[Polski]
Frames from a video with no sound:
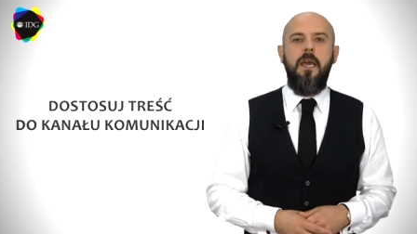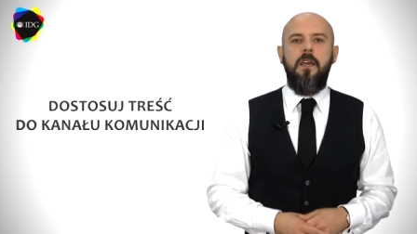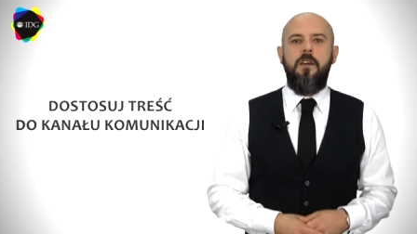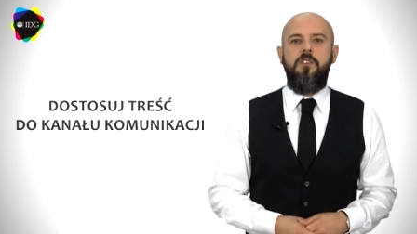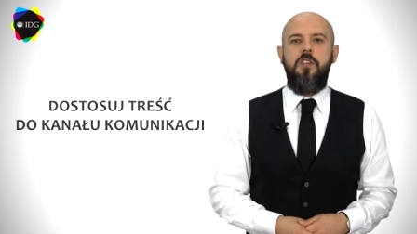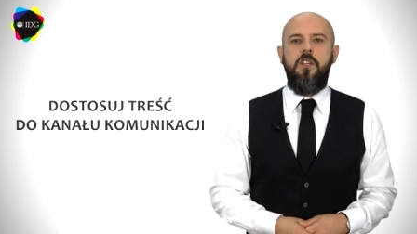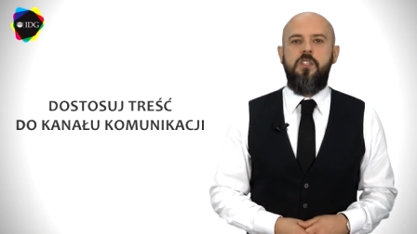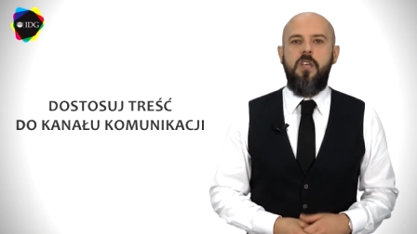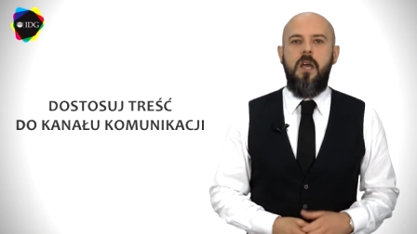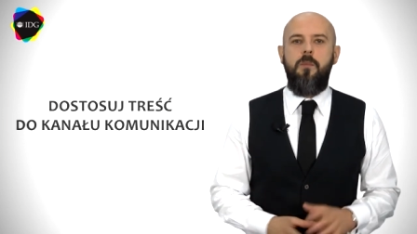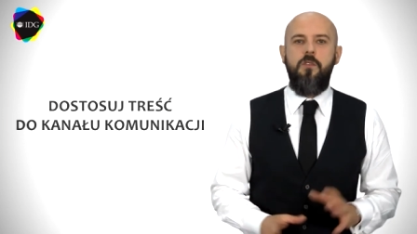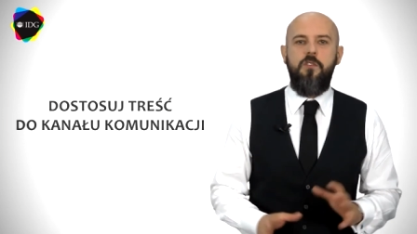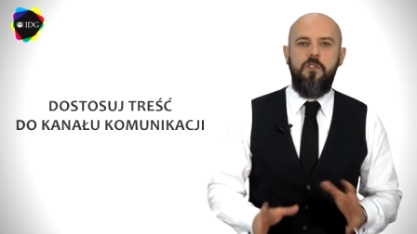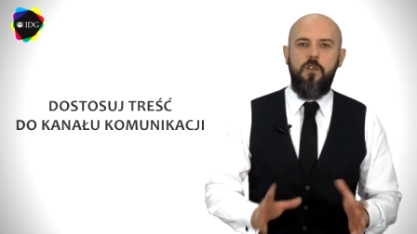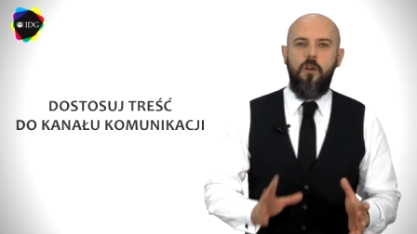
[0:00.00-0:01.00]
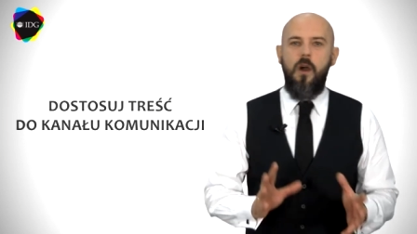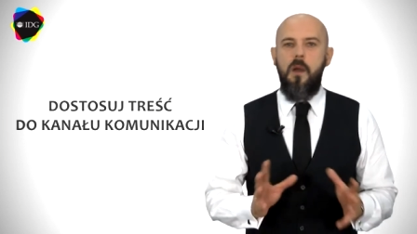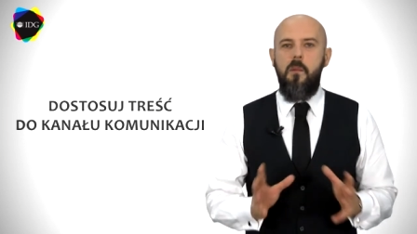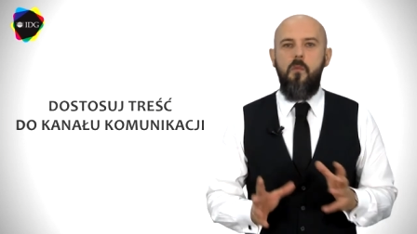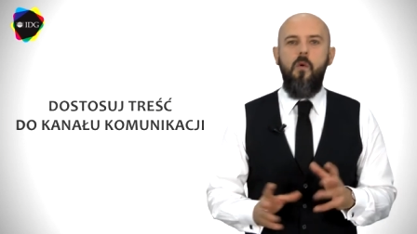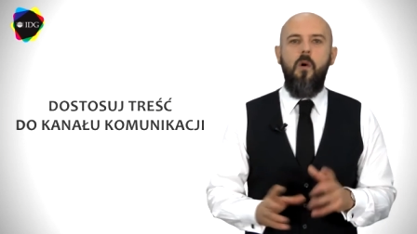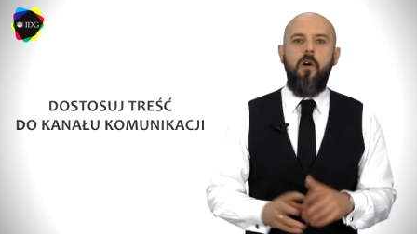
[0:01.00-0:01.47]
gdzie trzeba być trochę
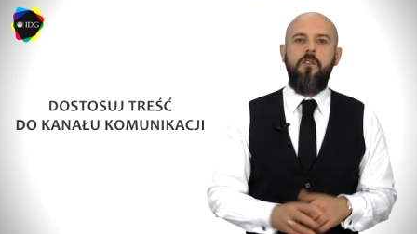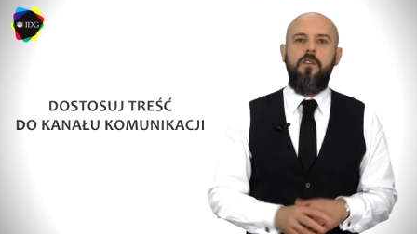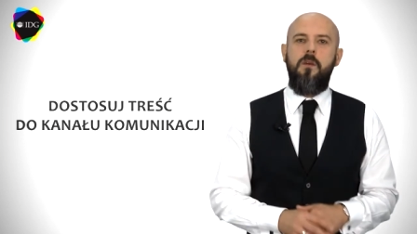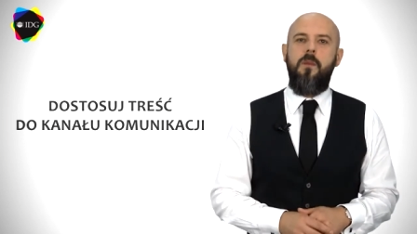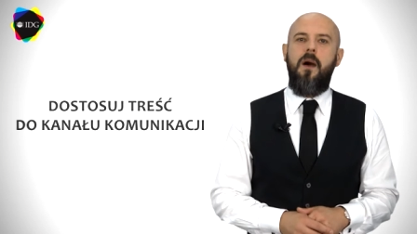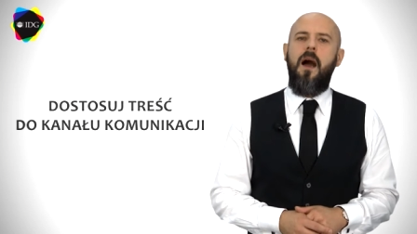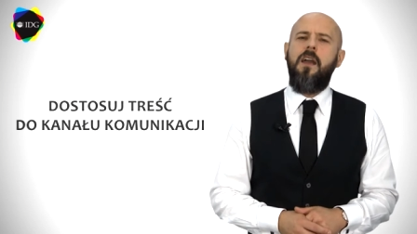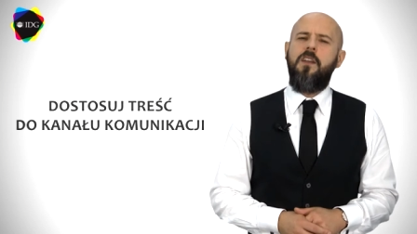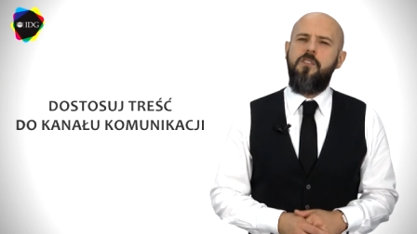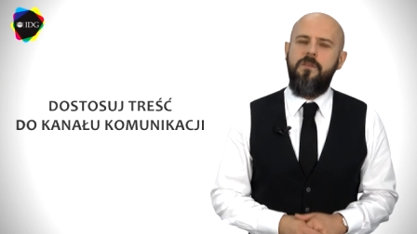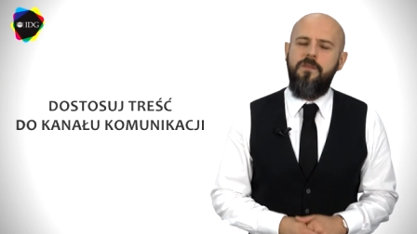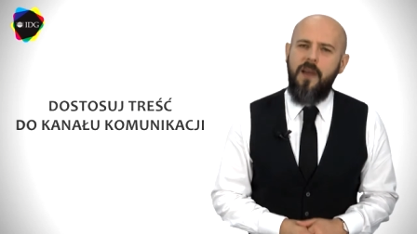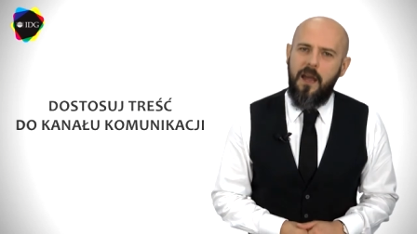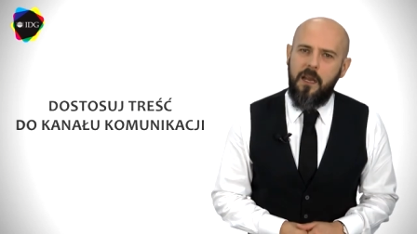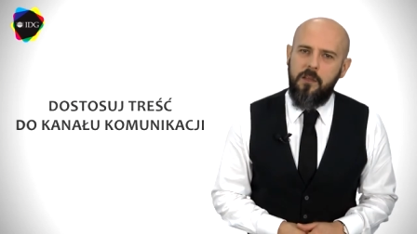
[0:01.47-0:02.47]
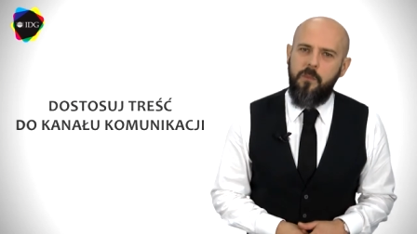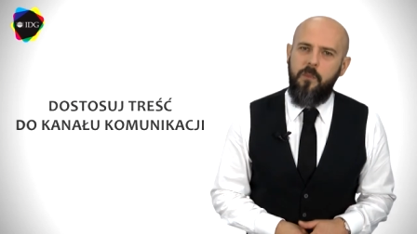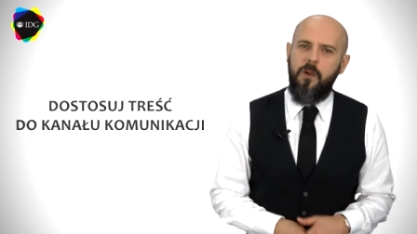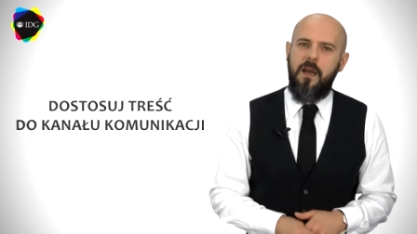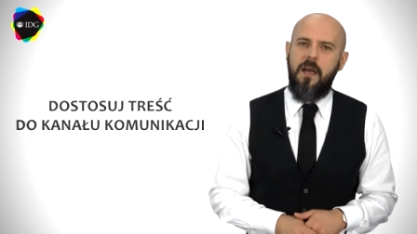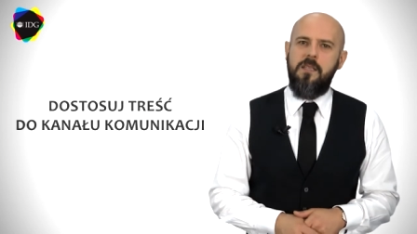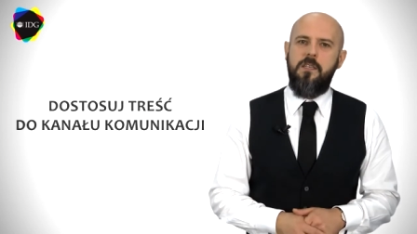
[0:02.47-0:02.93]
młodym, a gdzie warto
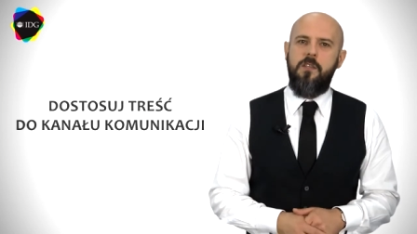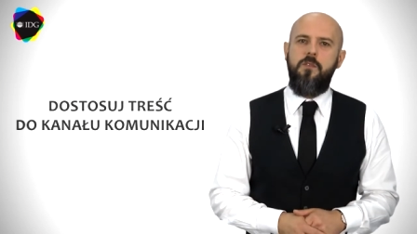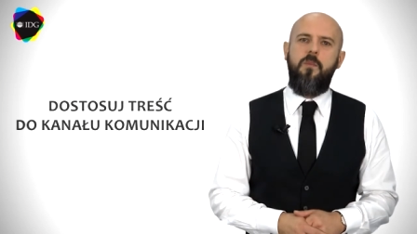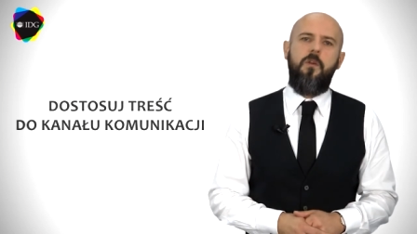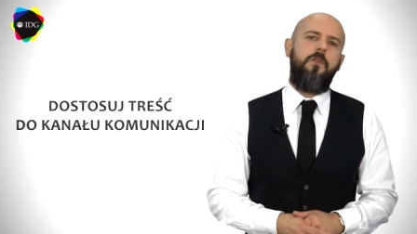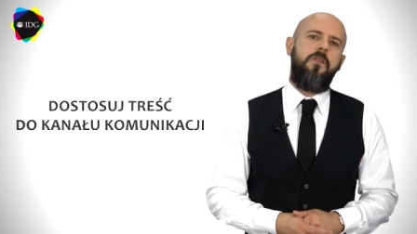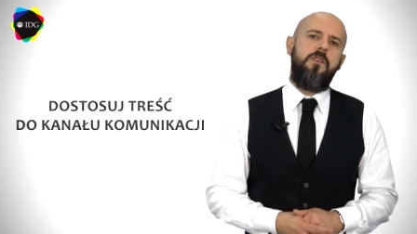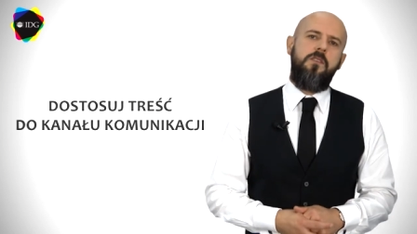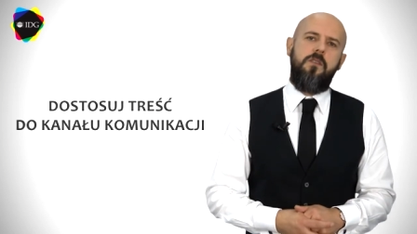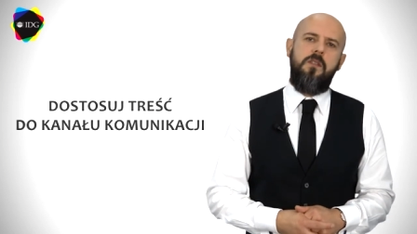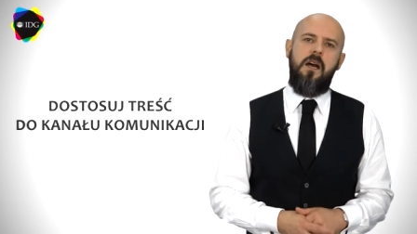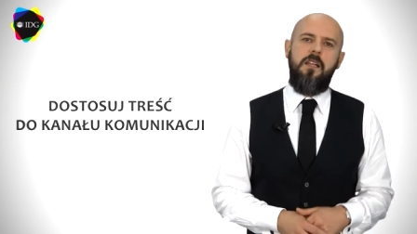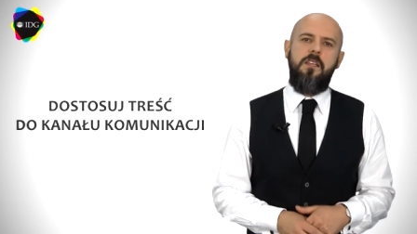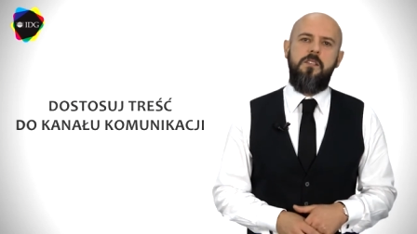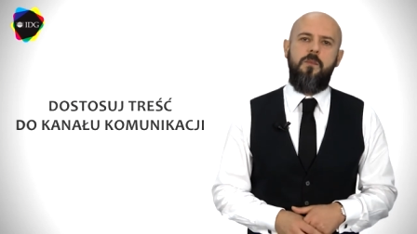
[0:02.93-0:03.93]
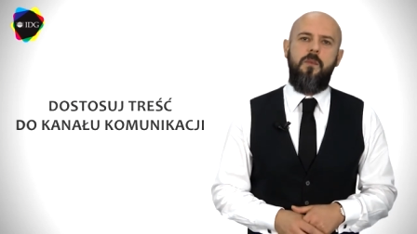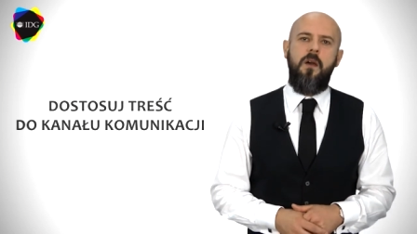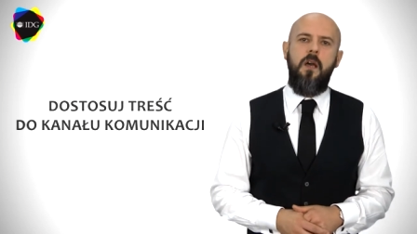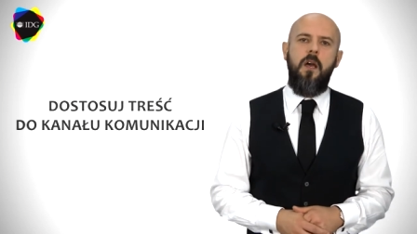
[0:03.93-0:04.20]
pokazać profesjonalizm,